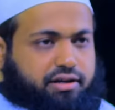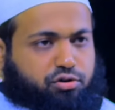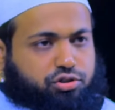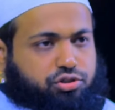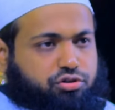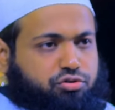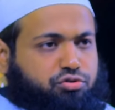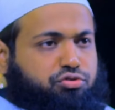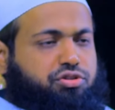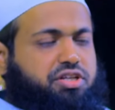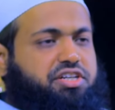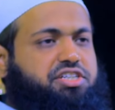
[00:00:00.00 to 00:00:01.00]
এগারোশো
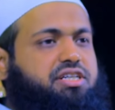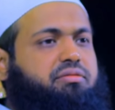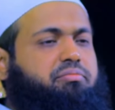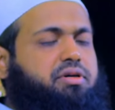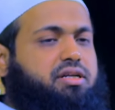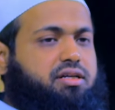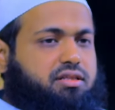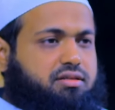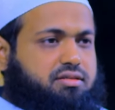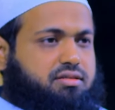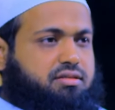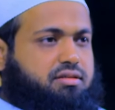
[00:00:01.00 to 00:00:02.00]
উনতিরিশ নাম্বার
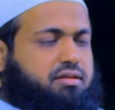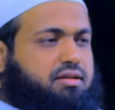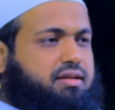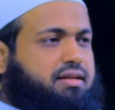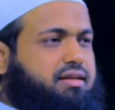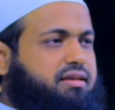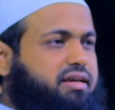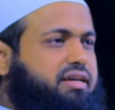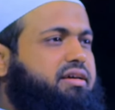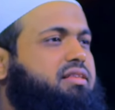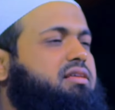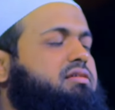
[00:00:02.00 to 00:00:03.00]
হাদিস
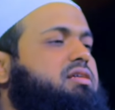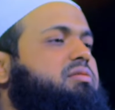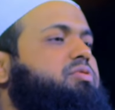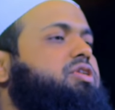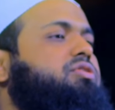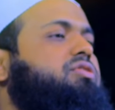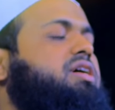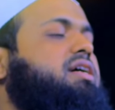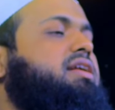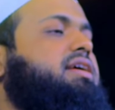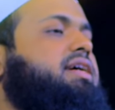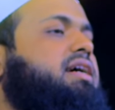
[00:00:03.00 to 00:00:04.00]
এই হাদিসের
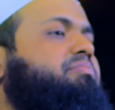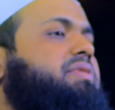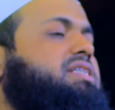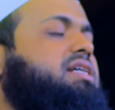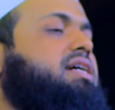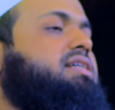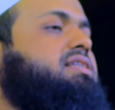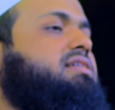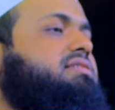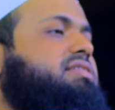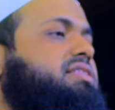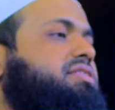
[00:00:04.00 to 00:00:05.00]
বর্ণনাকারী আম্মা
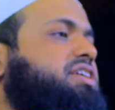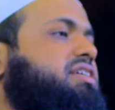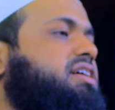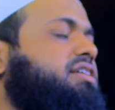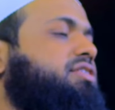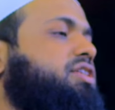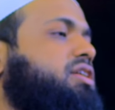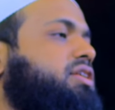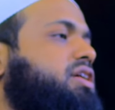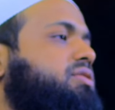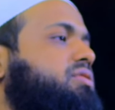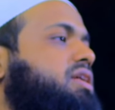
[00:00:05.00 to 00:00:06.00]
জানায়সা সিদ্দিক আরদি
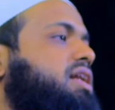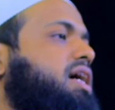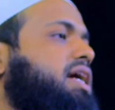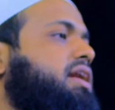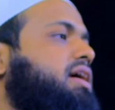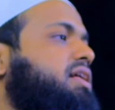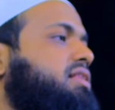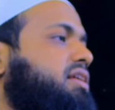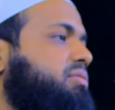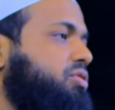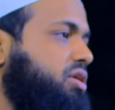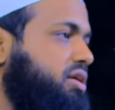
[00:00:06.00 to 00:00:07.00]
আল্লাহ তাল আনহা
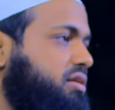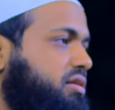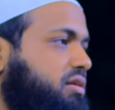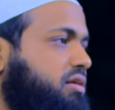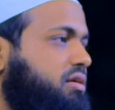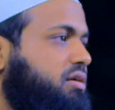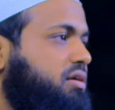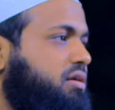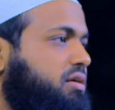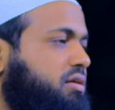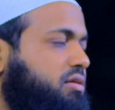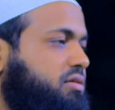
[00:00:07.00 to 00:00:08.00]
তিনি বলেন
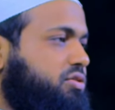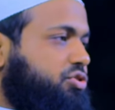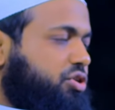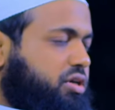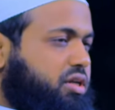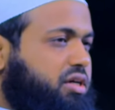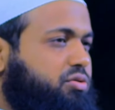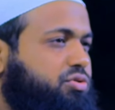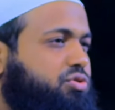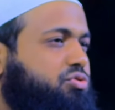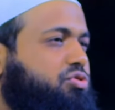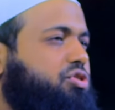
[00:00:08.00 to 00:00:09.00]
সাল্লা
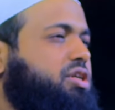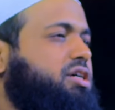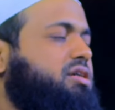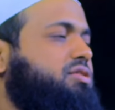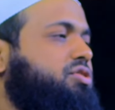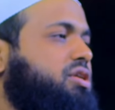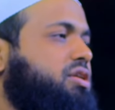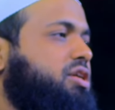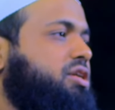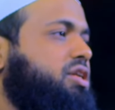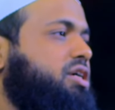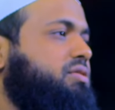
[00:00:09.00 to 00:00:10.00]
রসুল্লাহ
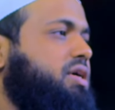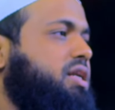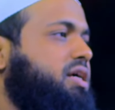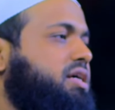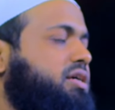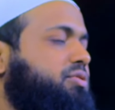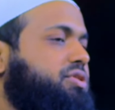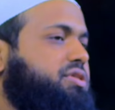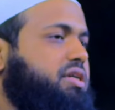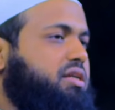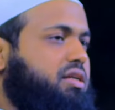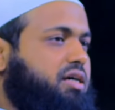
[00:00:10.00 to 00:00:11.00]
সাল্লাহ আলহি
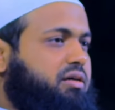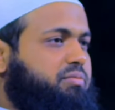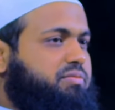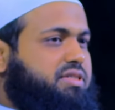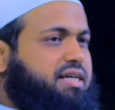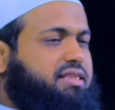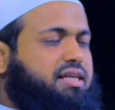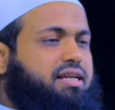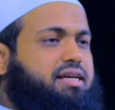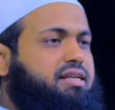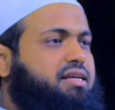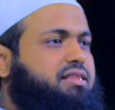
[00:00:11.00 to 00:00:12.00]
ওয়াসাল্লাম
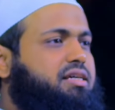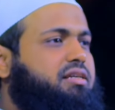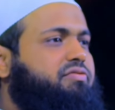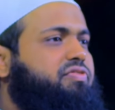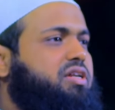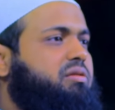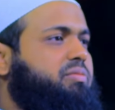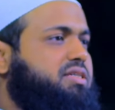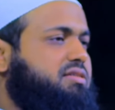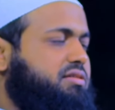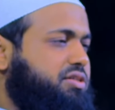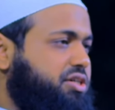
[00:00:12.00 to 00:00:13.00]
জাতালাইলাতিন ফিল
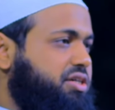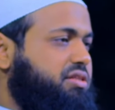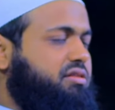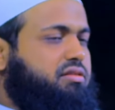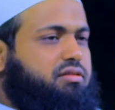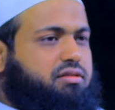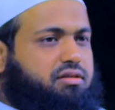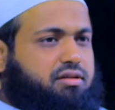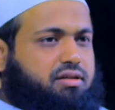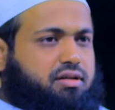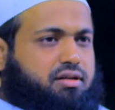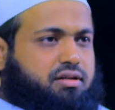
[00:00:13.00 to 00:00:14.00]
মসজিদ
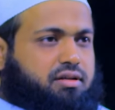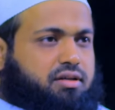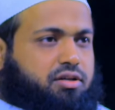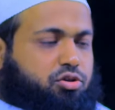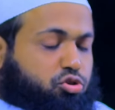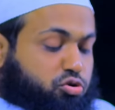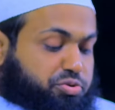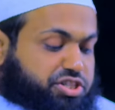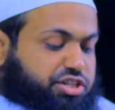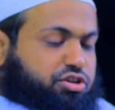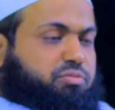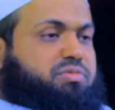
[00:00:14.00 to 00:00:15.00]

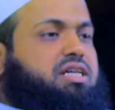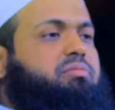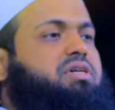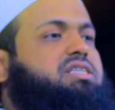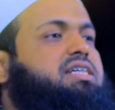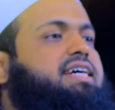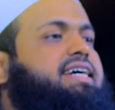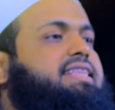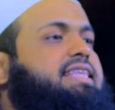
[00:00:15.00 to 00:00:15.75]
নবীজি রমজান মাসে